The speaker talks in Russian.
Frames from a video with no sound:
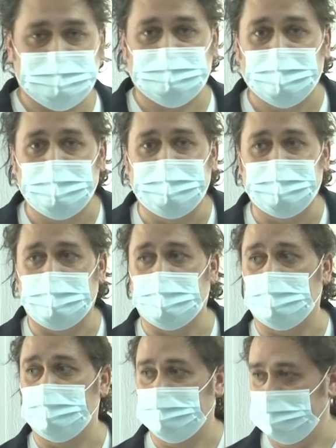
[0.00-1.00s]

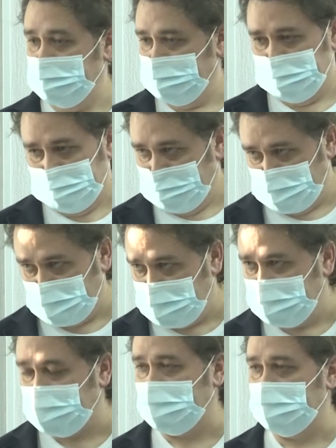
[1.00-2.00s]
отстойники –
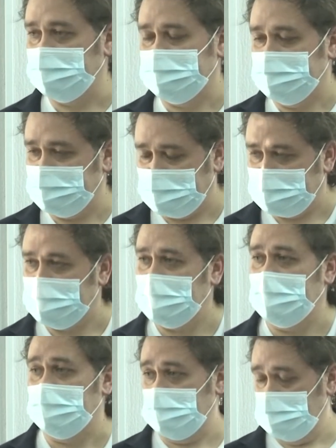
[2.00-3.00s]
путепроводы и так
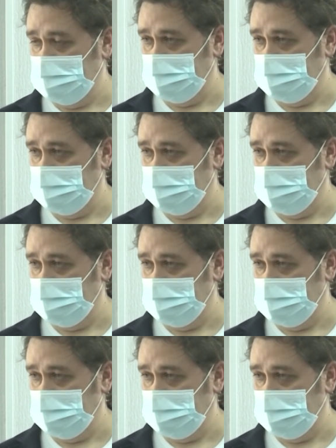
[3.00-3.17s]
далее,